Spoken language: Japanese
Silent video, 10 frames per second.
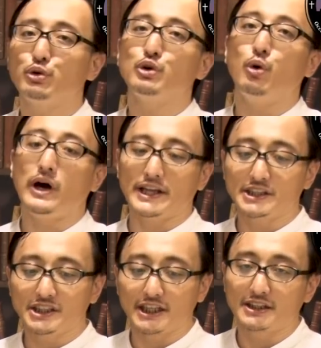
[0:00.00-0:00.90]
ことをお
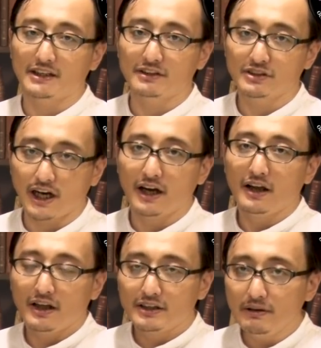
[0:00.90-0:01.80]
話ししていったんですが、
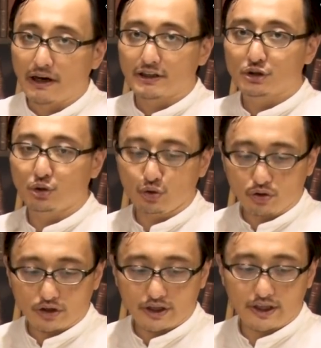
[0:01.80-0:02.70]
ではそ
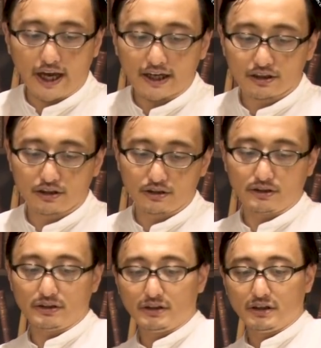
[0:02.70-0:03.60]
の
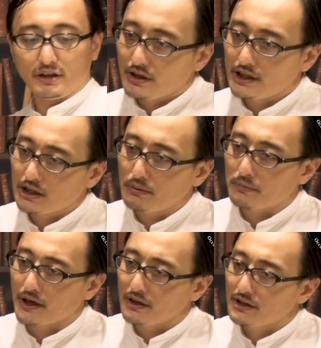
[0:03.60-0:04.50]
逆、言ってみれ
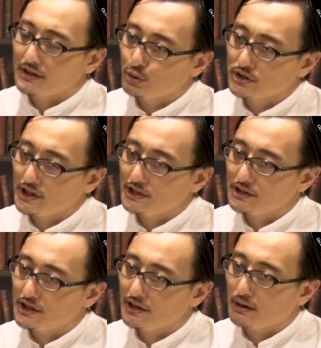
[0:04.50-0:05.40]
ば女性
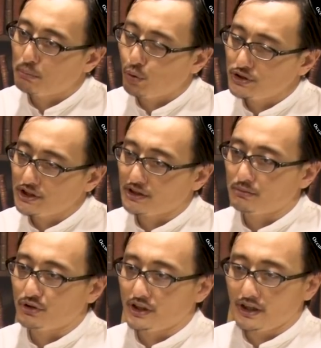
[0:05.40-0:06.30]
性が
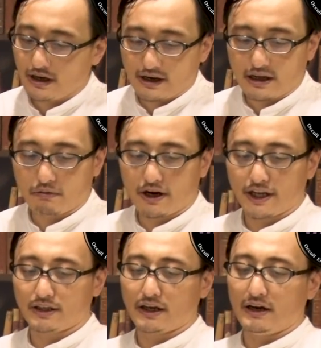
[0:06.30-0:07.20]
ポジティブに現
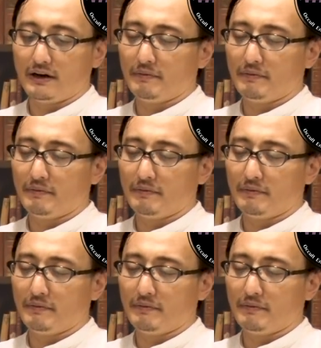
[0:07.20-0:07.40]
れた